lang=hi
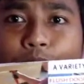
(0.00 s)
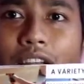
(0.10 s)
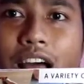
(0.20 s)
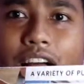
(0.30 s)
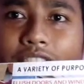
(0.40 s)

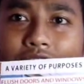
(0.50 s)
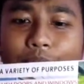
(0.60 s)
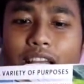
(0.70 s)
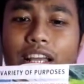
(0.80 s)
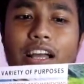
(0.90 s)
बड़ा
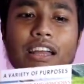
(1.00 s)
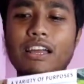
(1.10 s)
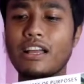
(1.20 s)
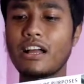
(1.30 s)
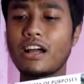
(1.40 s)
अक्षर में लिखा गया
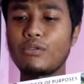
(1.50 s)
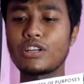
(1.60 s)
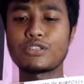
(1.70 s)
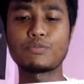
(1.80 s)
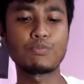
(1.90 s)
है कार
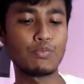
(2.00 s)
वॉश